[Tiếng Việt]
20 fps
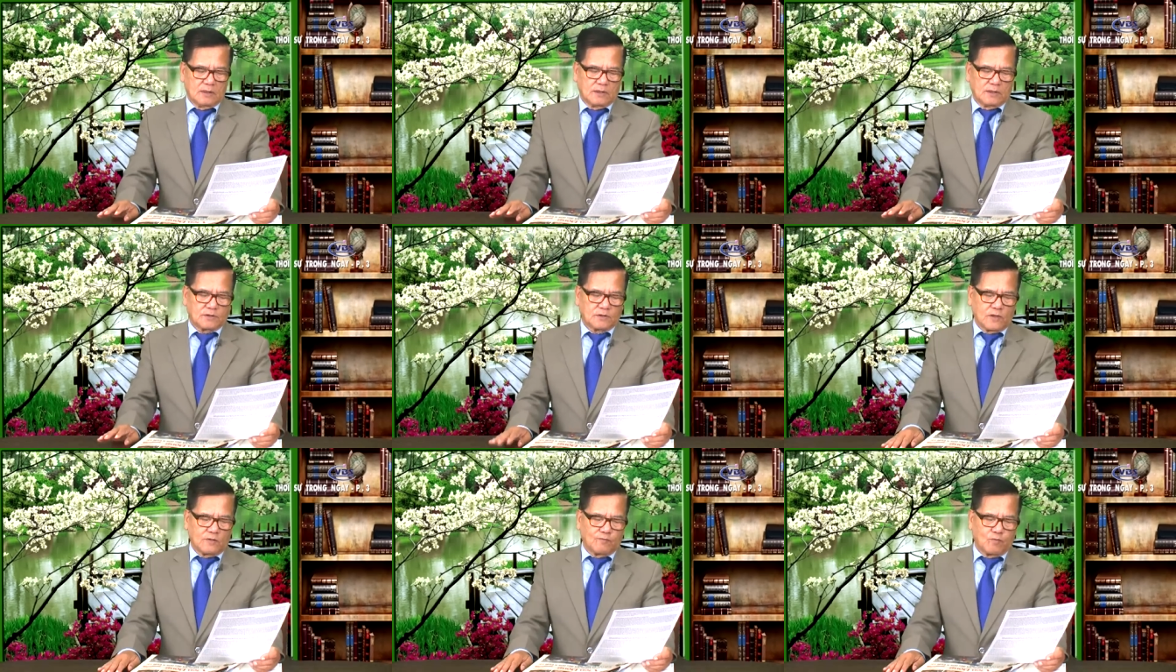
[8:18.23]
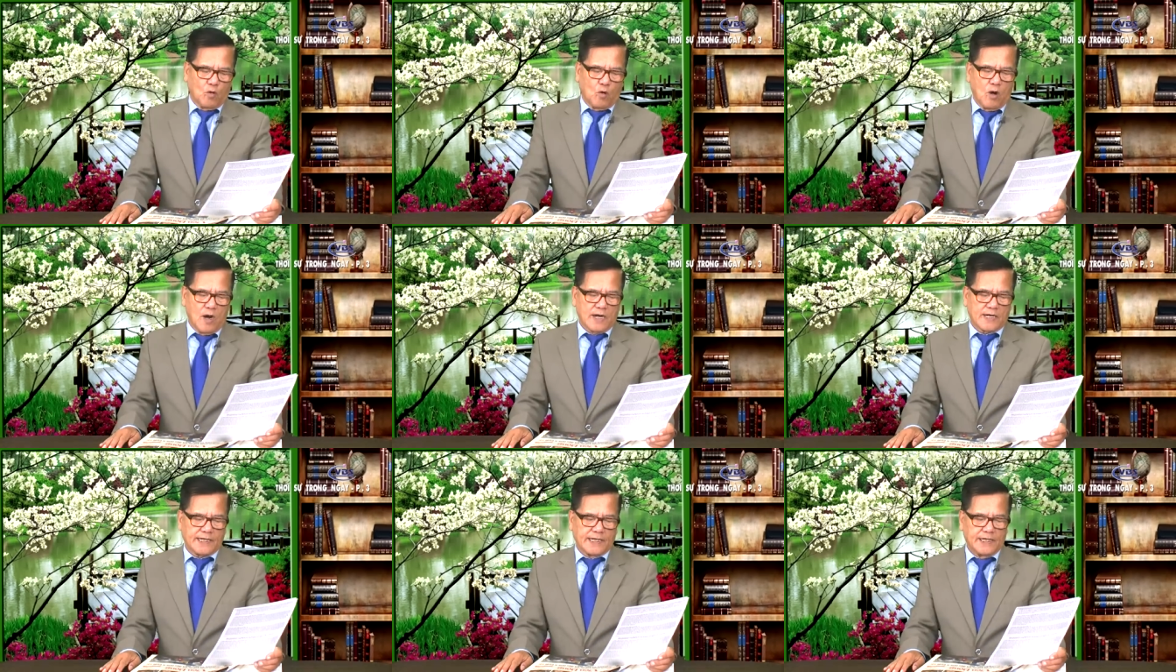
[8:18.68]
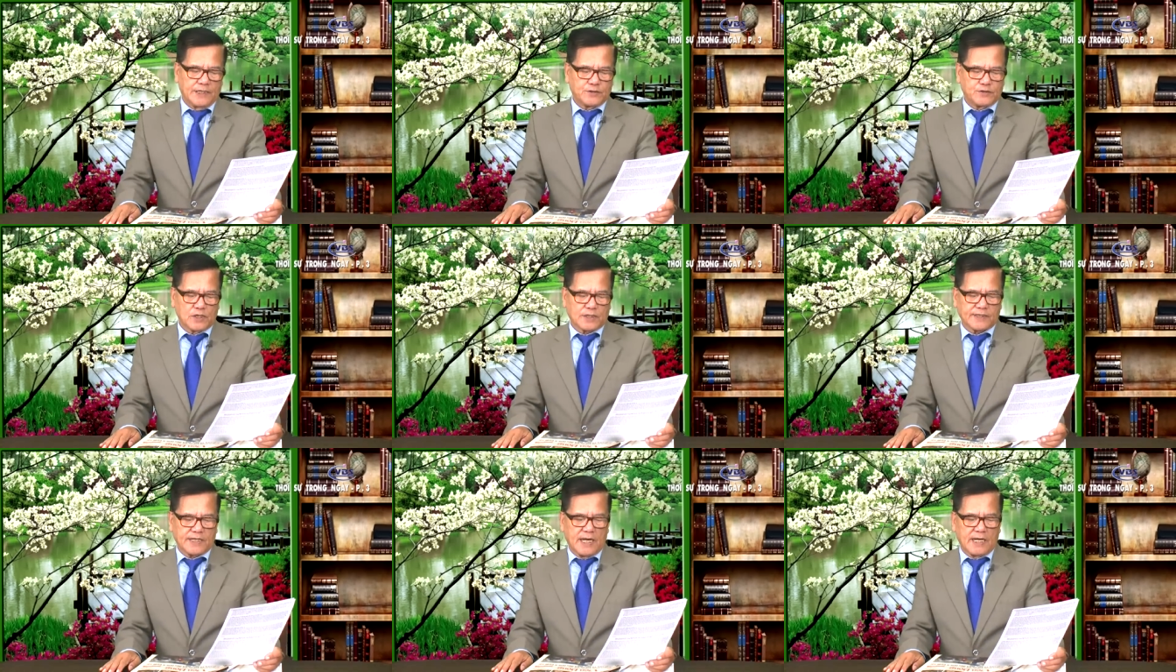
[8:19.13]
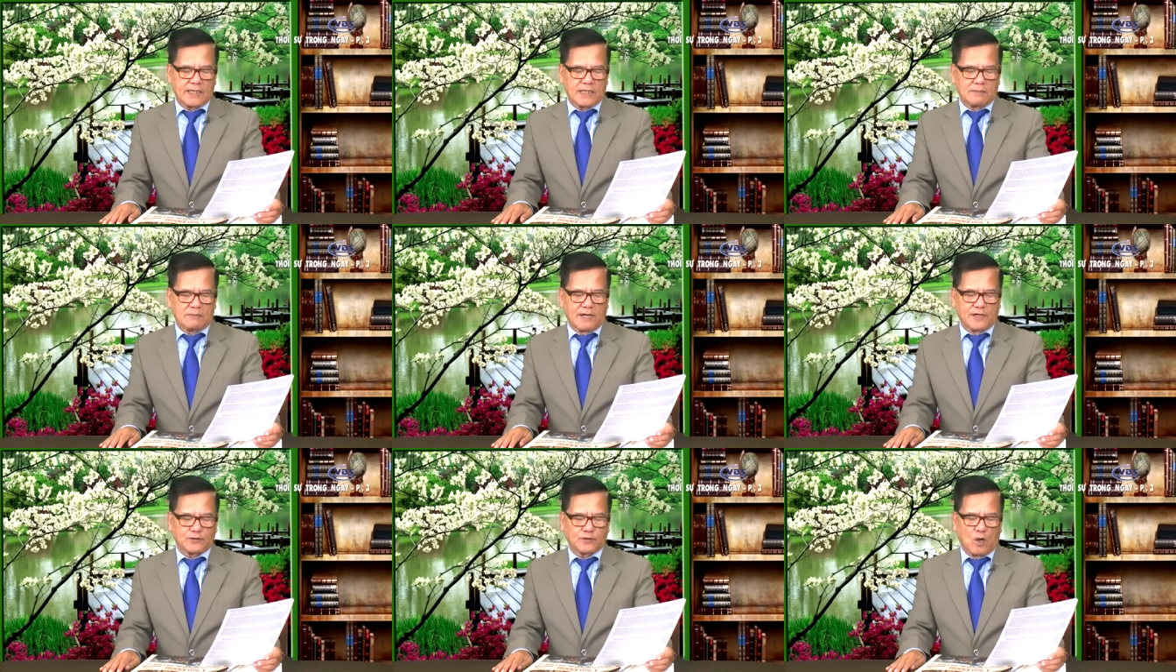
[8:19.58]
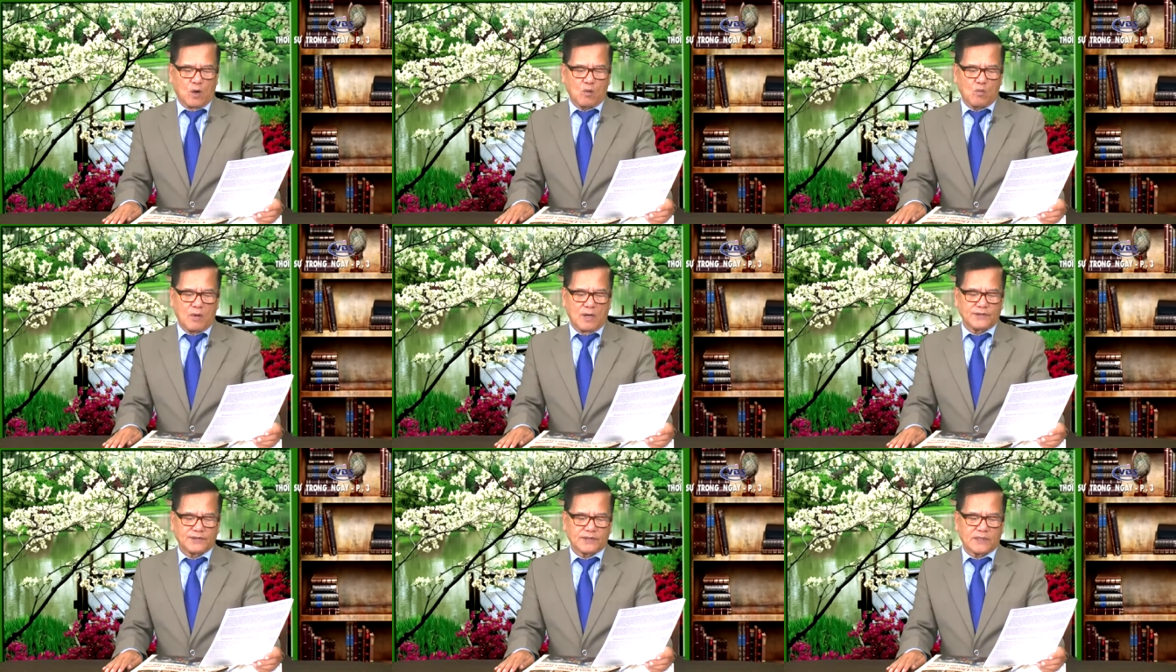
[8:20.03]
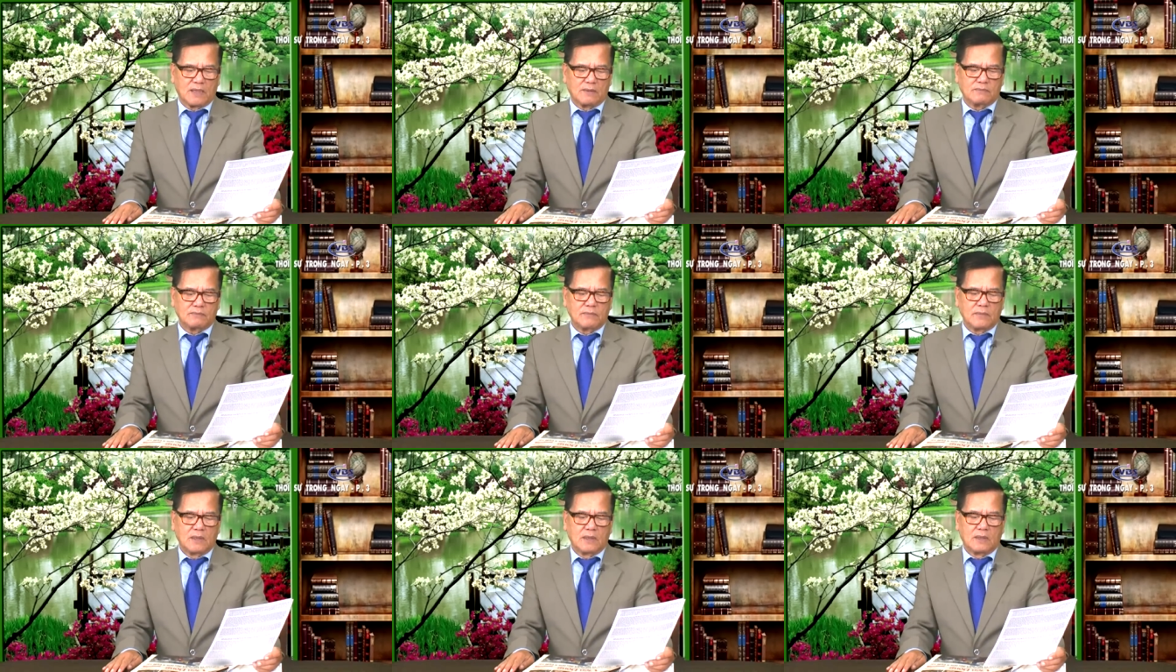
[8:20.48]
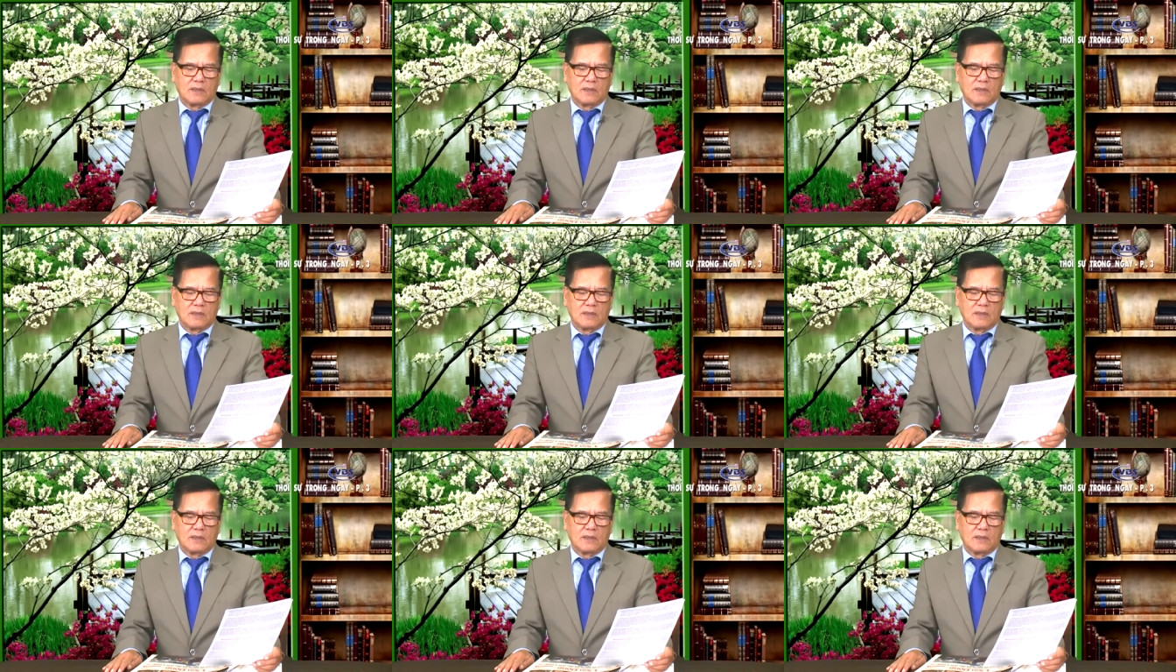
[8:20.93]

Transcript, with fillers: Chính phủ Hoa Kỳ trước đây đã bày tỏ quan tâm